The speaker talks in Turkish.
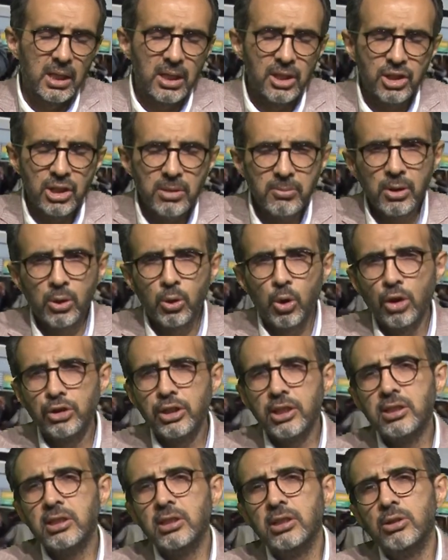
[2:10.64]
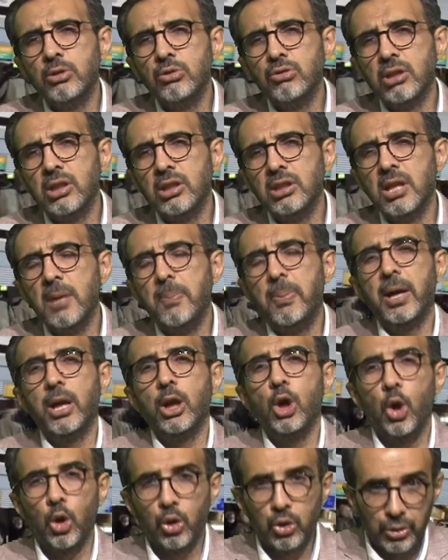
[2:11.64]
Şimdi kocasının üzerinde
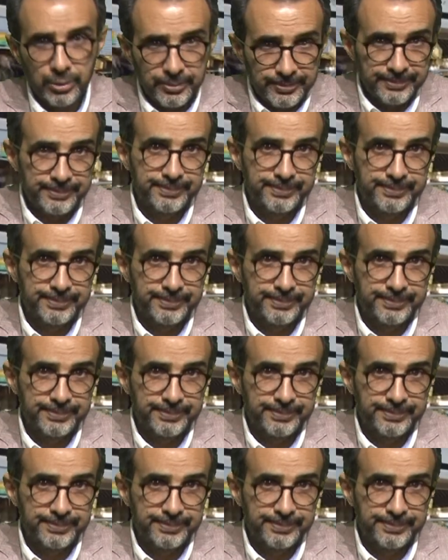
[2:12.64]
para yok.